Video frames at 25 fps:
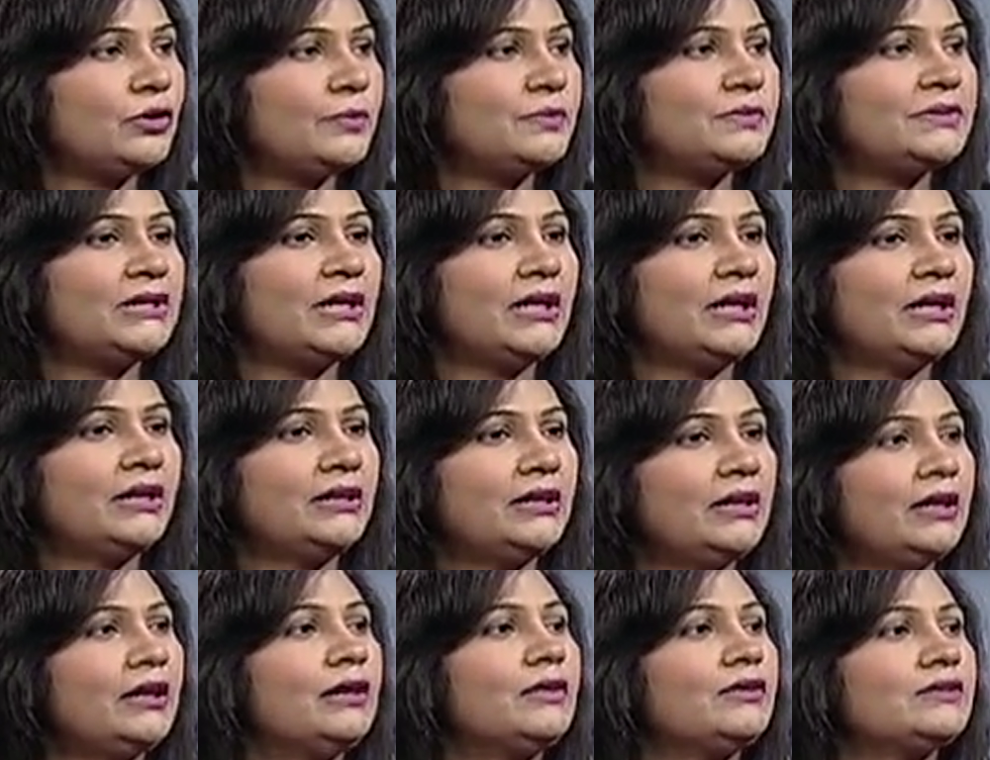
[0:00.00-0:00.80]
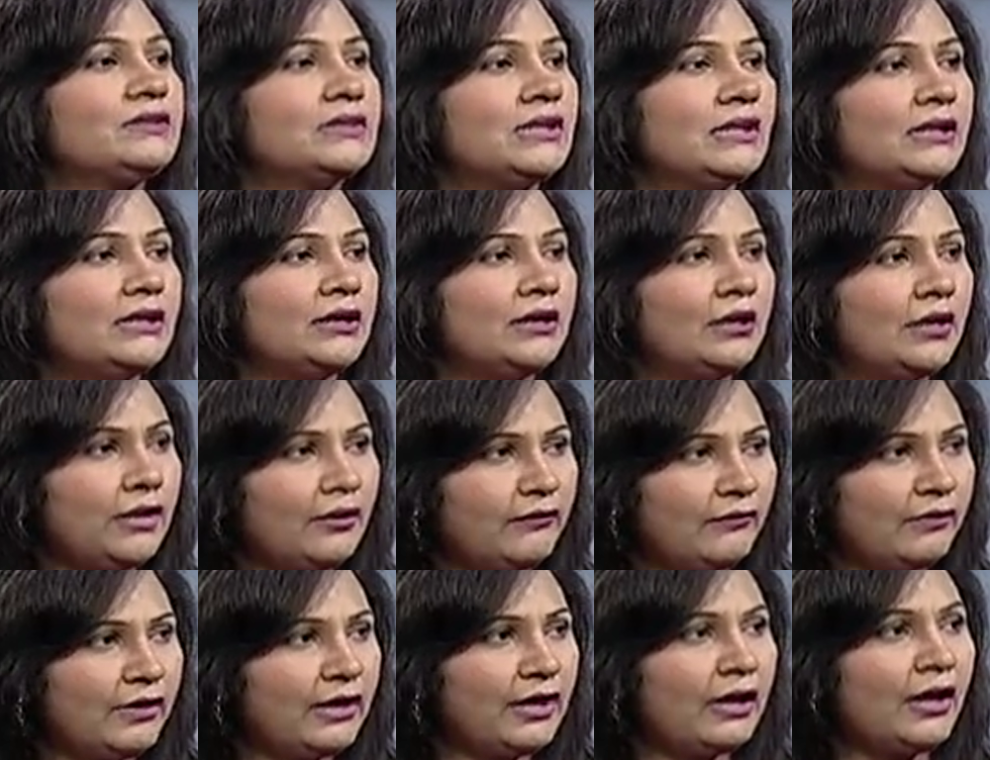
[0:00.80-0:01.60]
সব জায়গাতেই কনসালটেন্ট
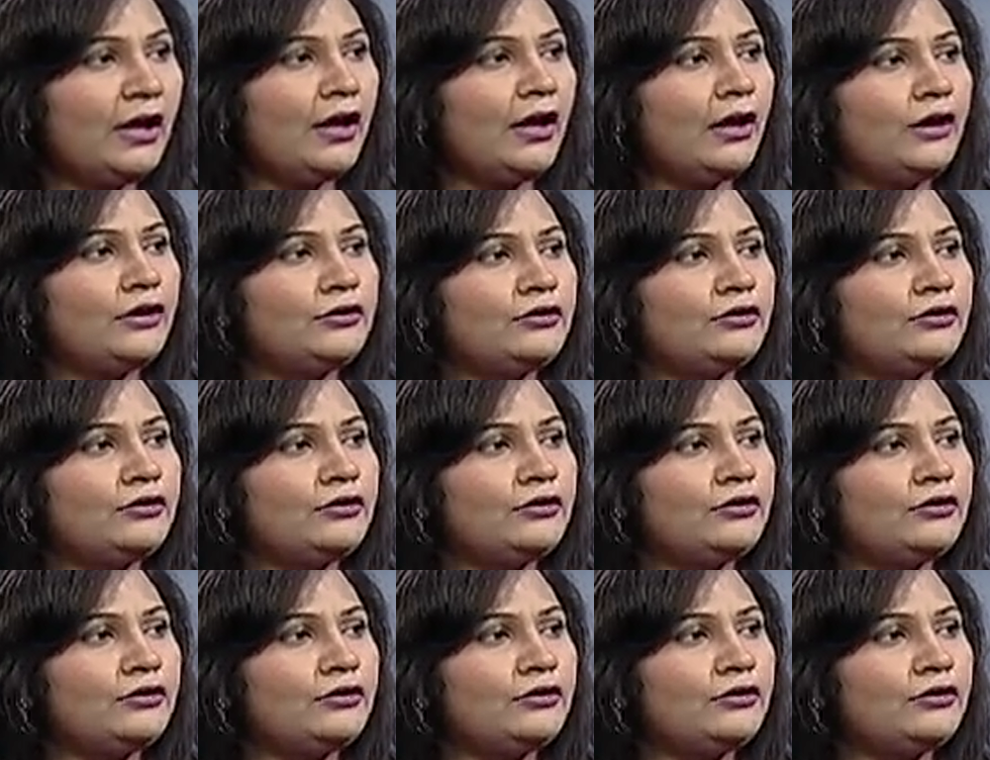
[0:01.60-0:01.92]
লেভেলের